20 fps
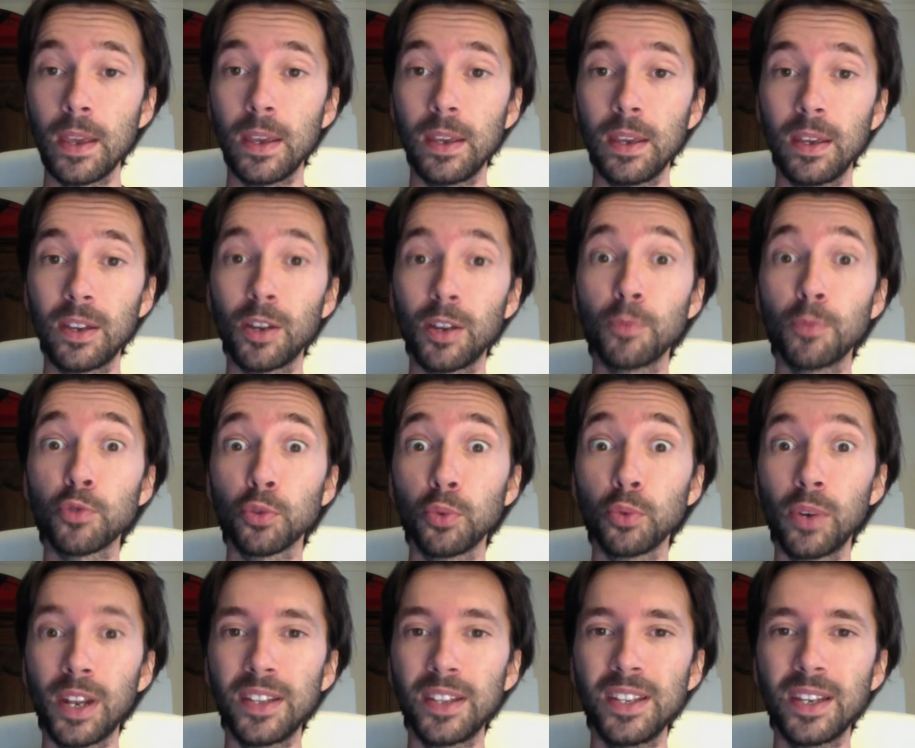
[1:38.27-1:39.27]
Et comme son nom
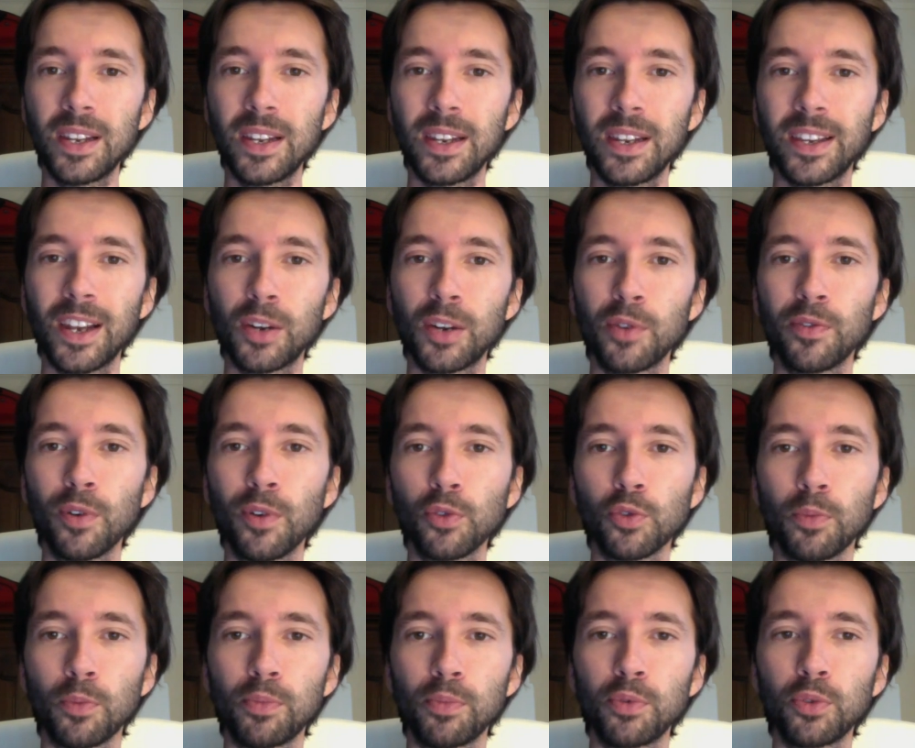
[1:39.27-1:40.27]
l'indique, les calcophores
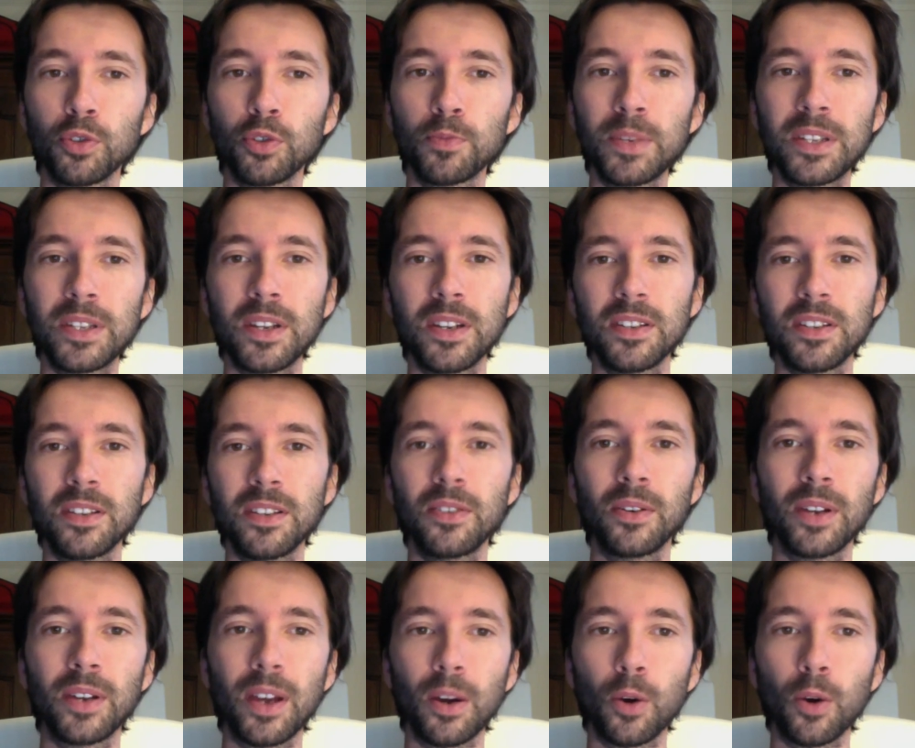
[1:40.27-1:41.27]
sont plutôt spécialisés dans
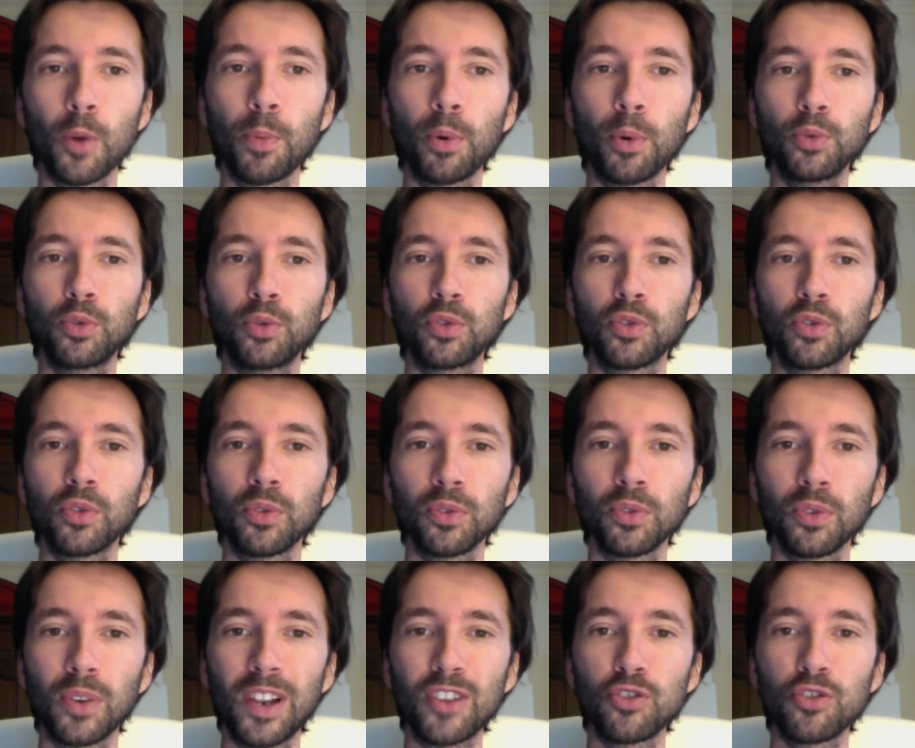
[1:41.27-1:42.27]
la reproduction
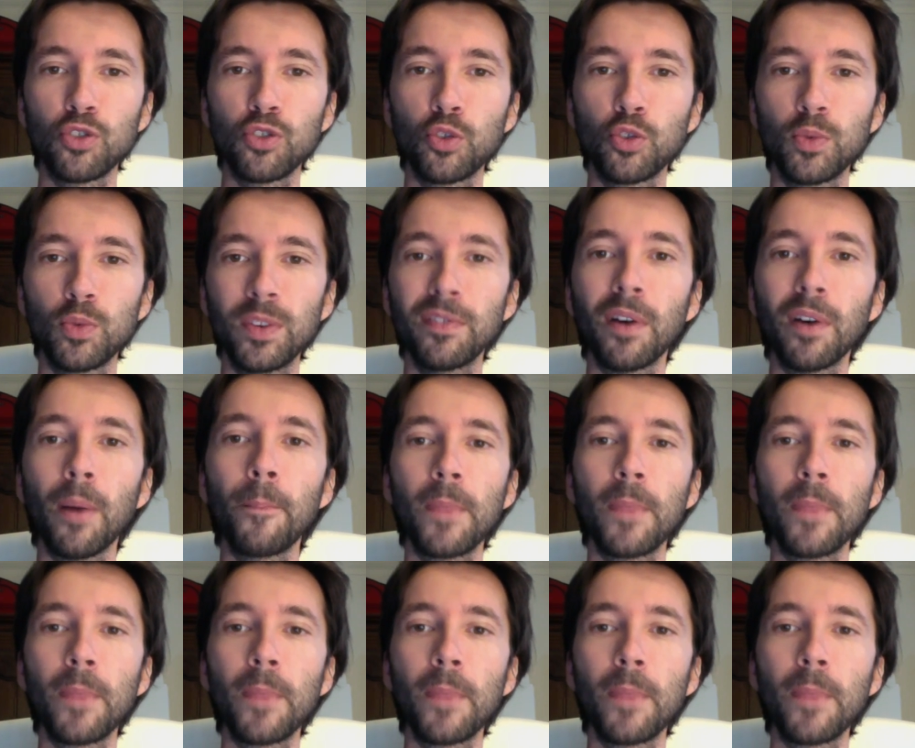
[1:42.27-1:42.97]
de l'âge du cuivre.